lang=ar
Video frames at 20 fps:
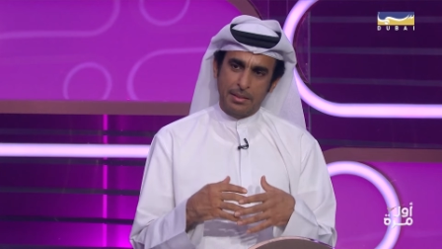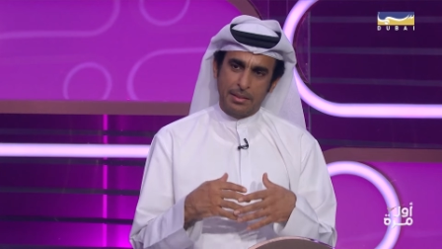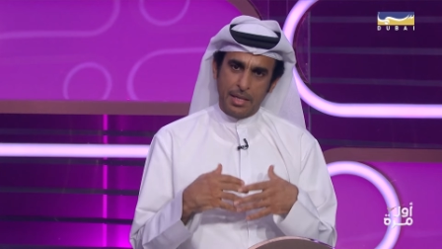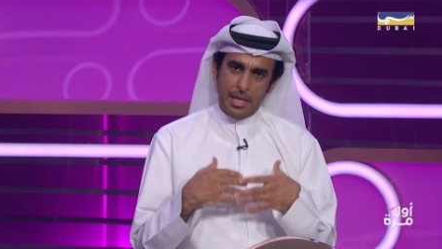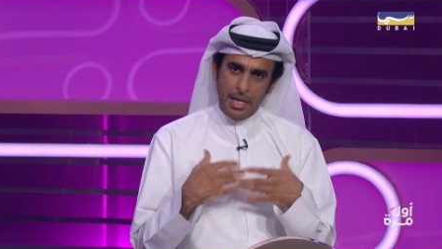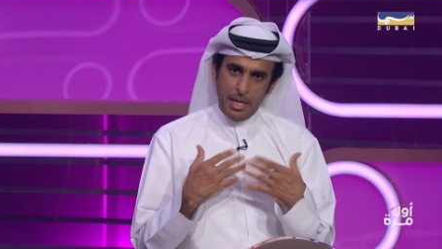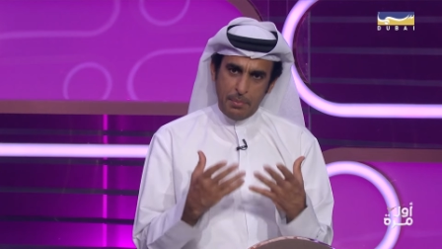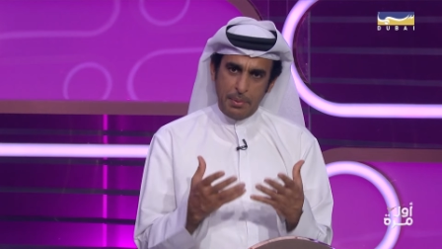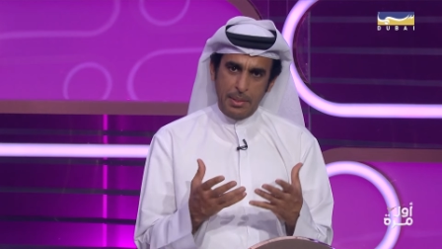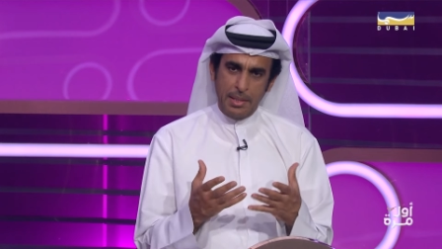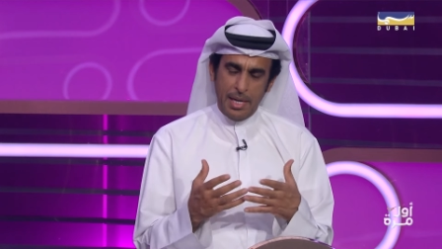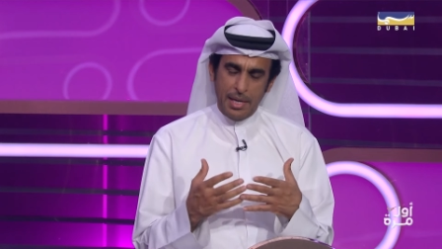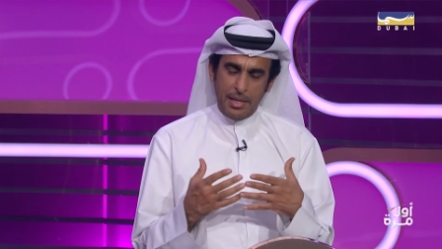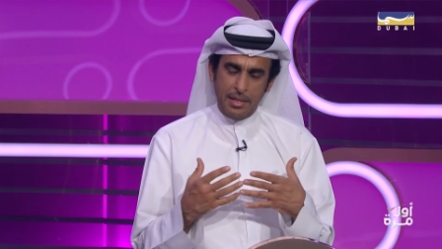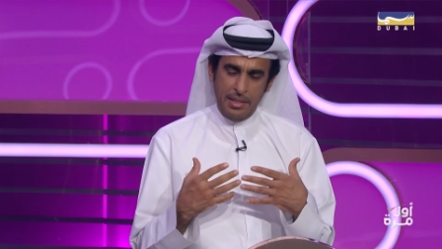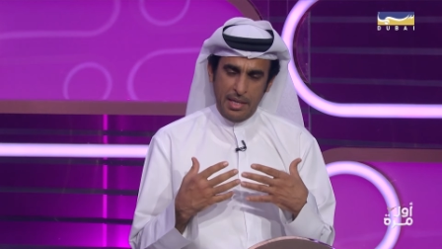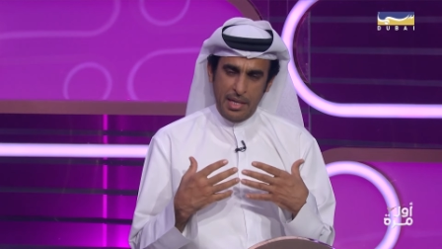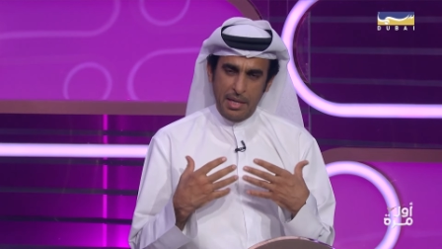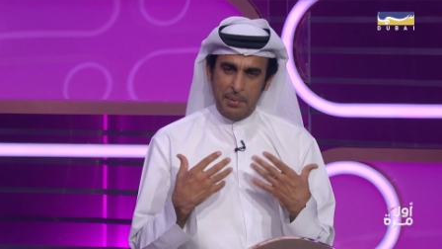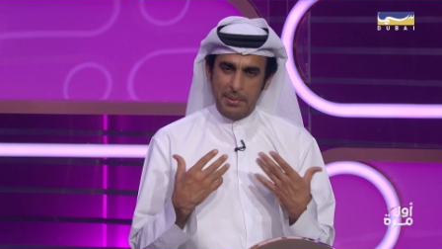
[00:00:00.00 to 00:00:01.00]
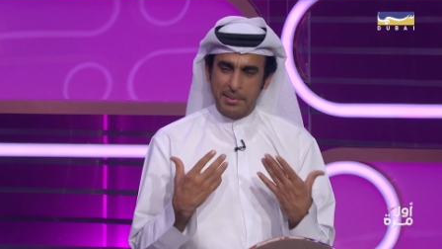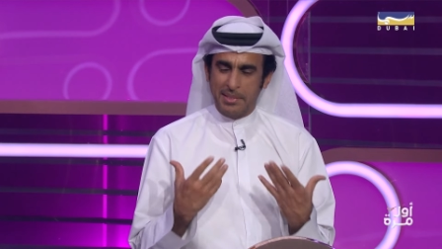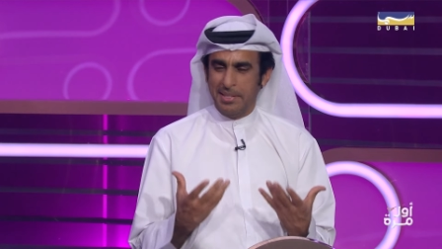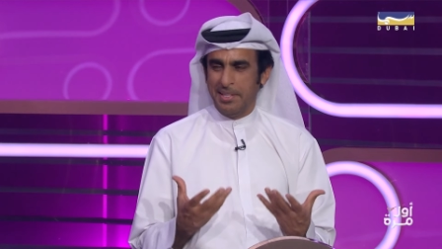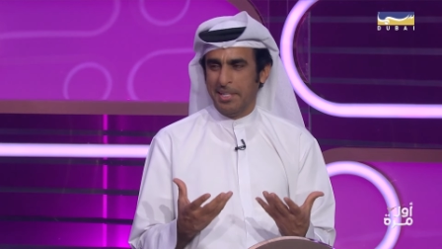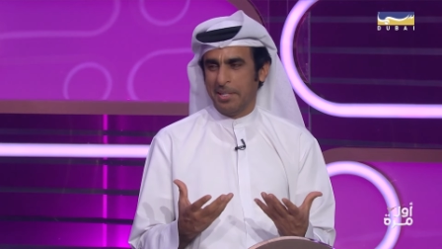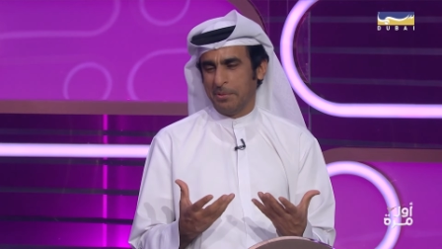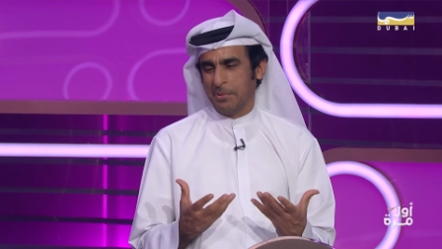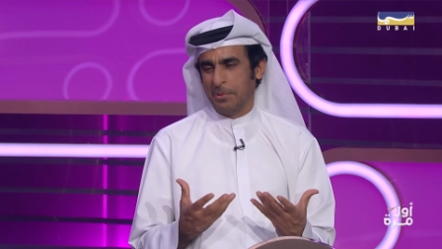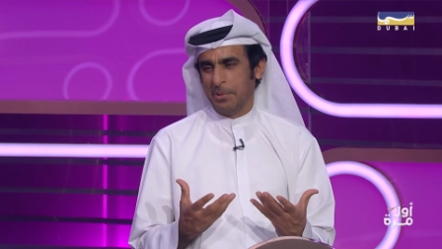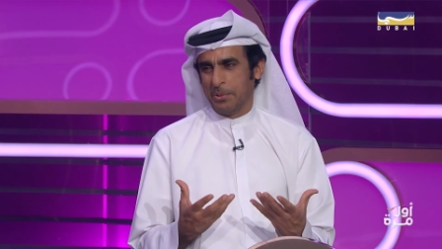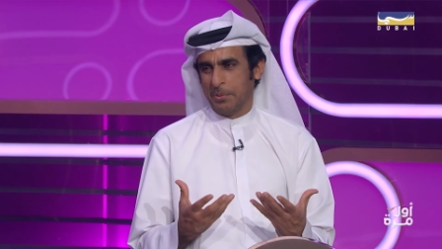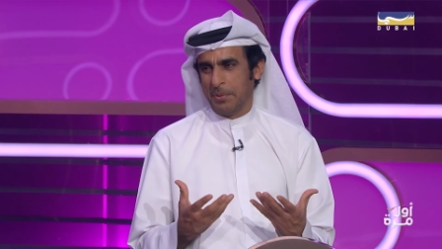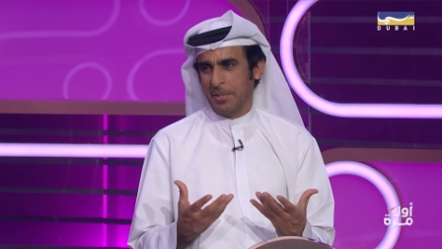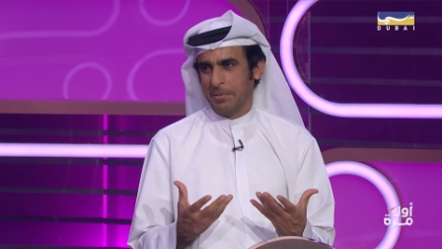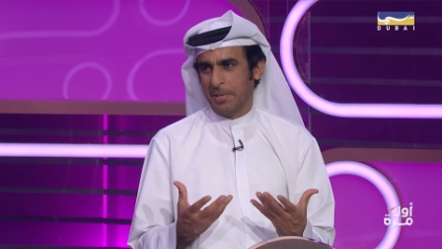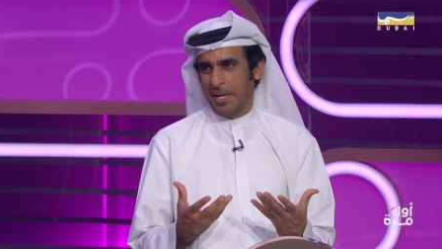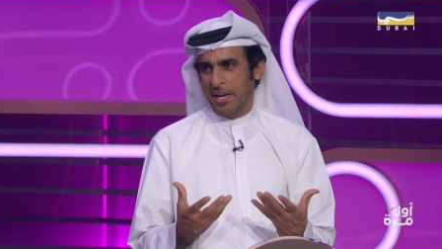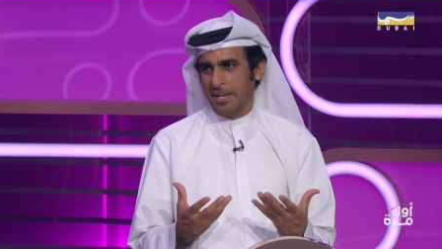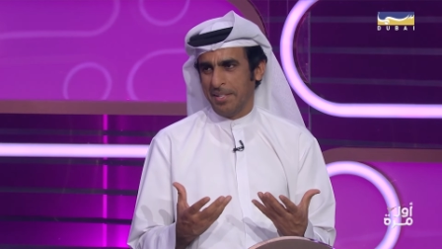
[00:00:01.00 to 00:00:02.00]
دريول لكن حاولت اني اكون
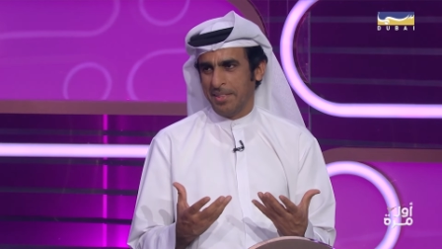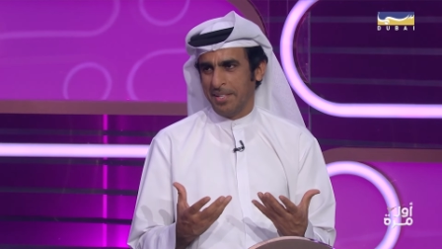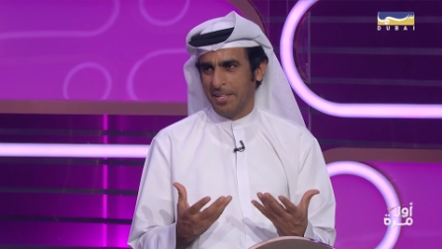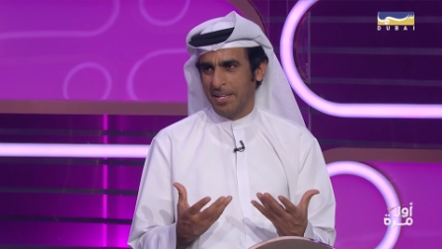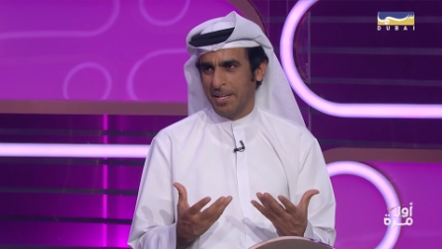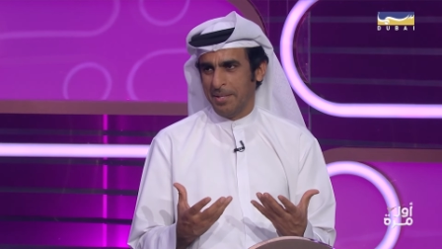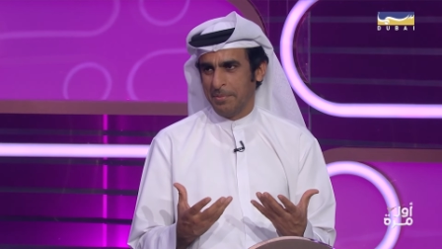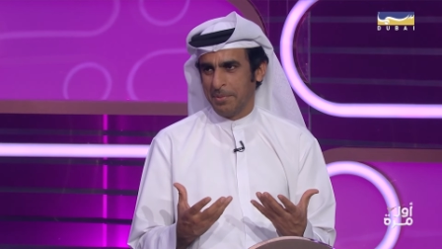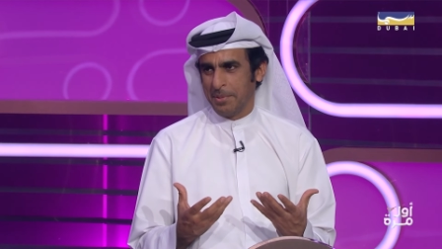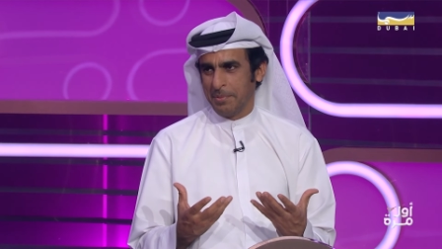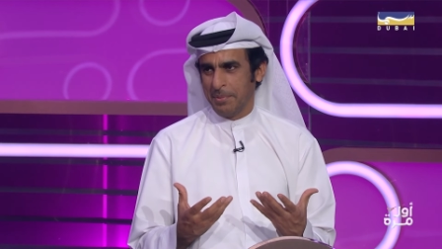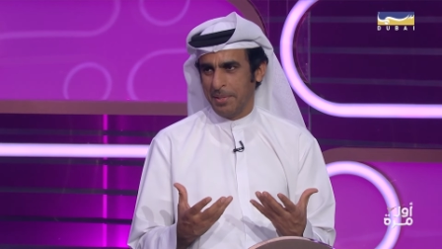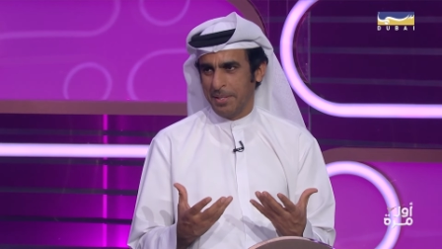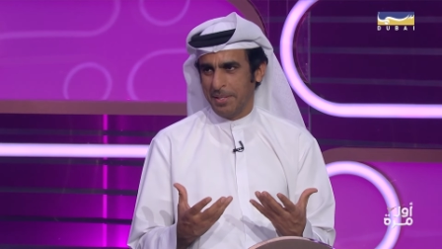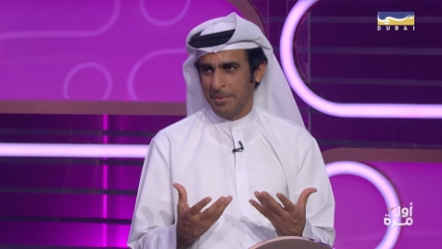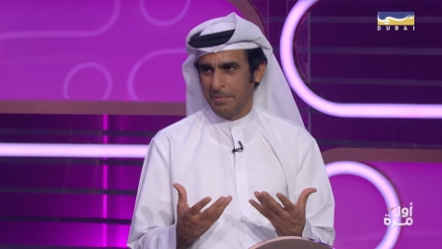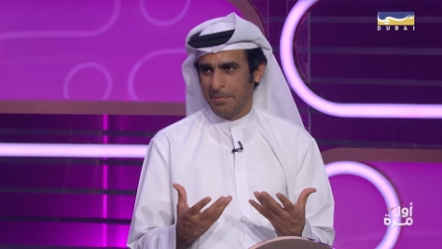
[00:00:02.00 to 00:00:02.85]
شوي اخذ الامر